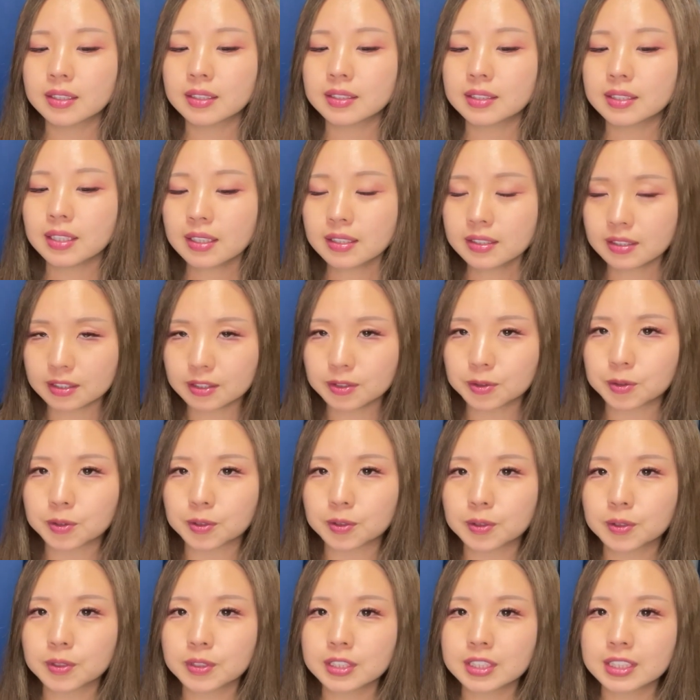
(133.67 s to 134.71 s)
前走
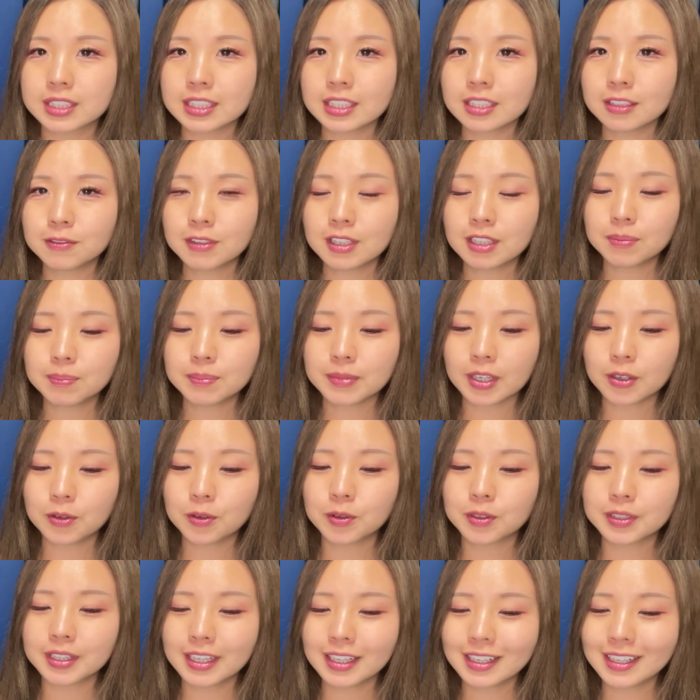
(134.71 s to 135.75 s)
G1 馬
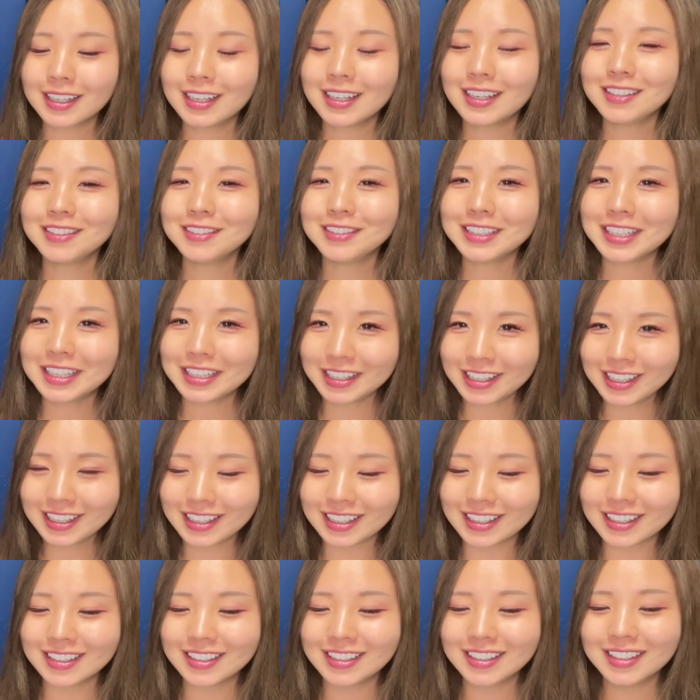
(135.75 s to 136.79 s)
を狙うな
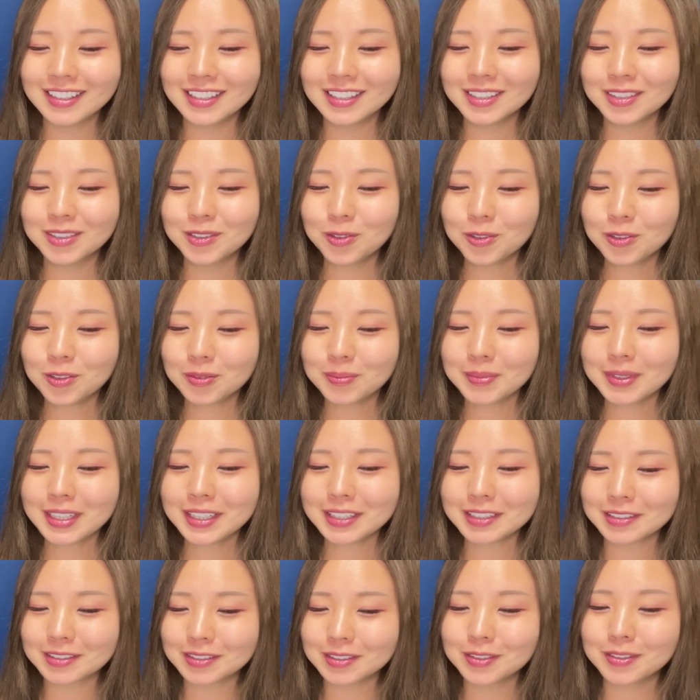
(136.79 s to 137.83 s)
ら、
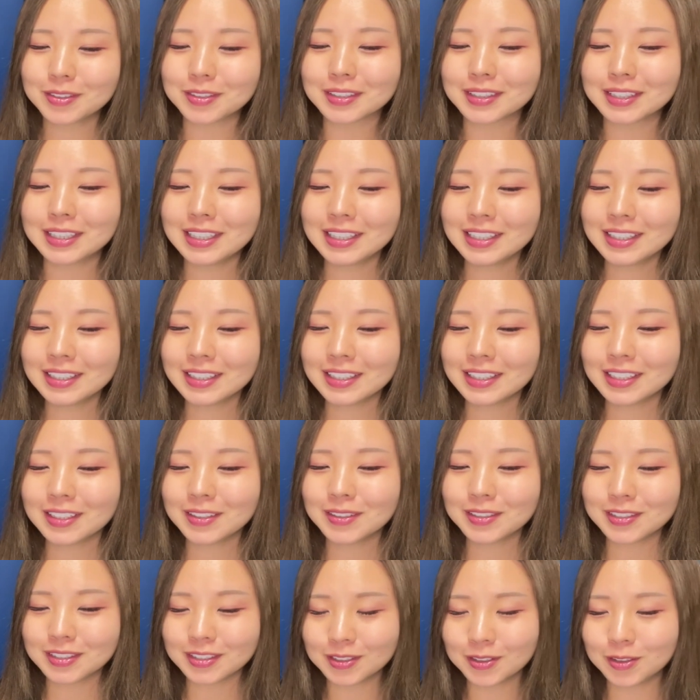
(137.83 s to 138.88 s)
ノーマークの人気
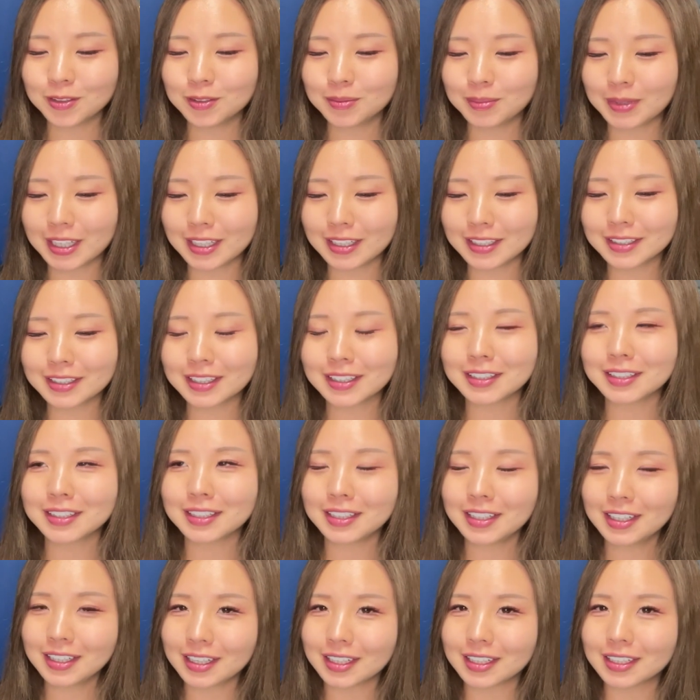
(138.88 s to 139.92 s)
薄の馬だった
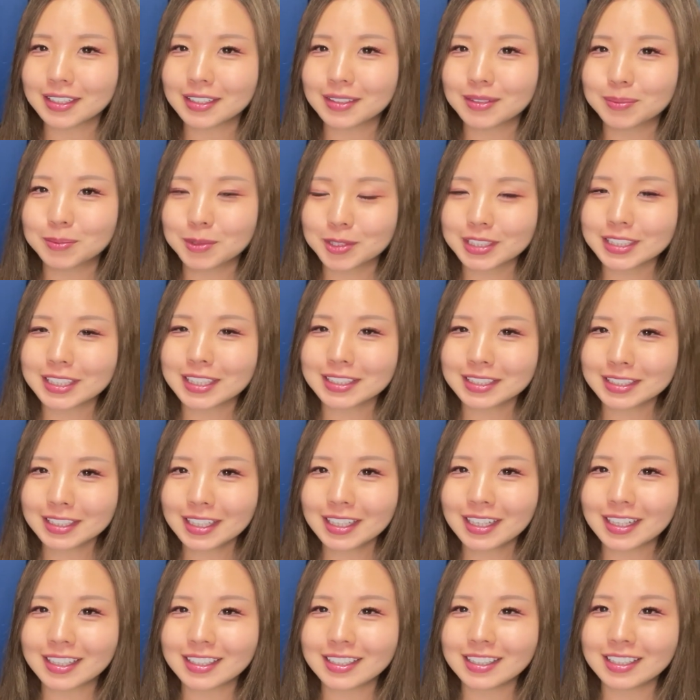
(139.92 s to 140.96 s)
ら、もしかした
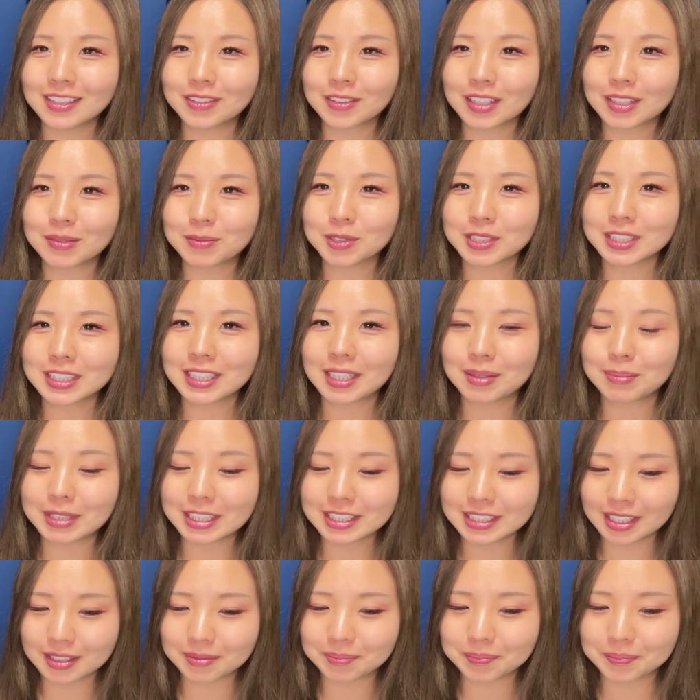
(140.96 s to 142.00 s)
らいいのかもしれま
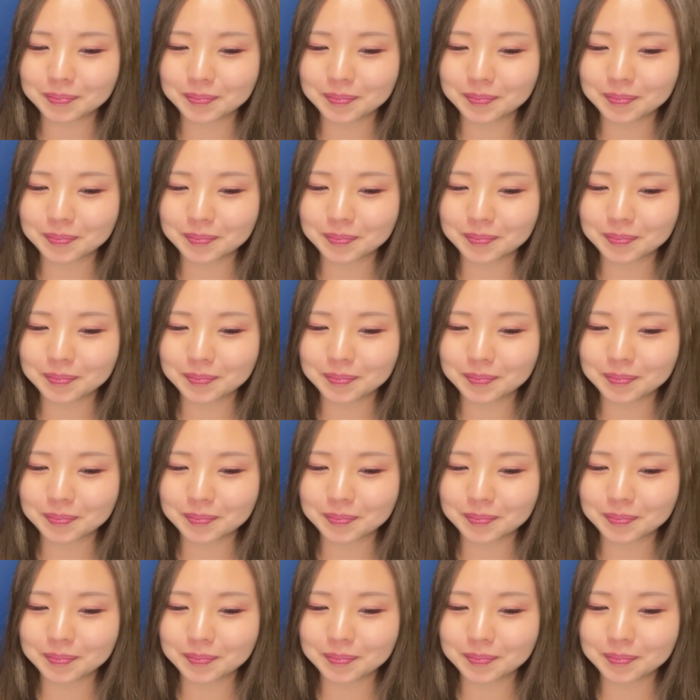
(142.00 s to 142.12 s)
せん。